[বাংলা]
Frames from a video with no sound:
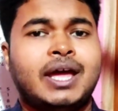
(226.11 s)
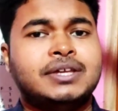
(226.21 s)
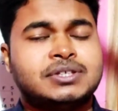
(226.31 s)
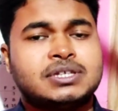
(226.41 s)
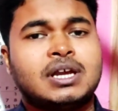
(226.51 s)

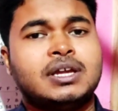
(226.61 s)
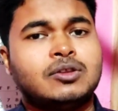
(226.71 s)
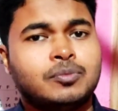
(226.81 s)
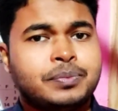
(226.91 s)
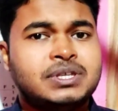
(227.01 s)
এই সেশন
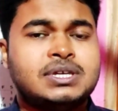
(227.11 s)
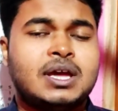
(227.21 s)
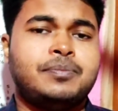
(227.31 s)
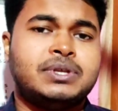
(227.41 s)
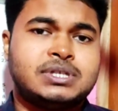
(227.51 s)
কিন্তু
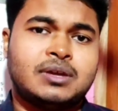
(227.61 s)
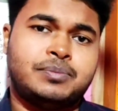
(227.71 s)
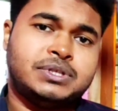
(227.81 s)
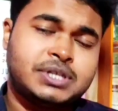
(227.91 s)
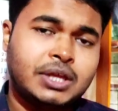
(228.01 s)
পিছিয়ে পিছিয়ে
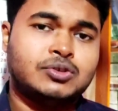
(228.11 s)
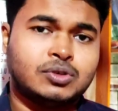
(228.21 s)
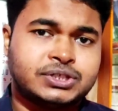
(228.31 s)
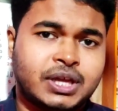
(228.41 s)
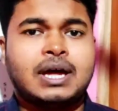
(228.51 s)
পিছিয়েই
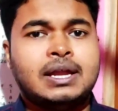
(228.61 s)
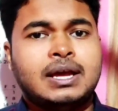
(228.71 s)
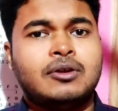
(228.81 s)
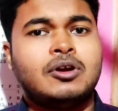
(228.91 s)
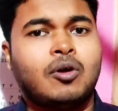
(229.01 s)
চলছে
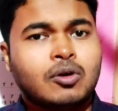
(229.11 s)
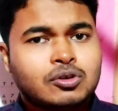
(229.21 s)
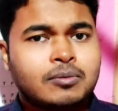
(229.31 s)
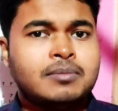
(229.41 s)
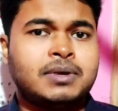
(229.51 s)
তারই কারণে
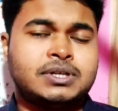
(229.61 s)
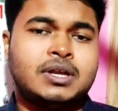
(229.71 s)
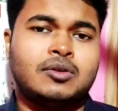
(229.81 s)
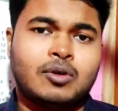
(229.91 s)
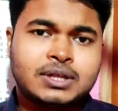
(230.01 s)
অক্টোবর
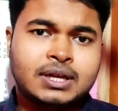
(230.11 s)
মাসের ন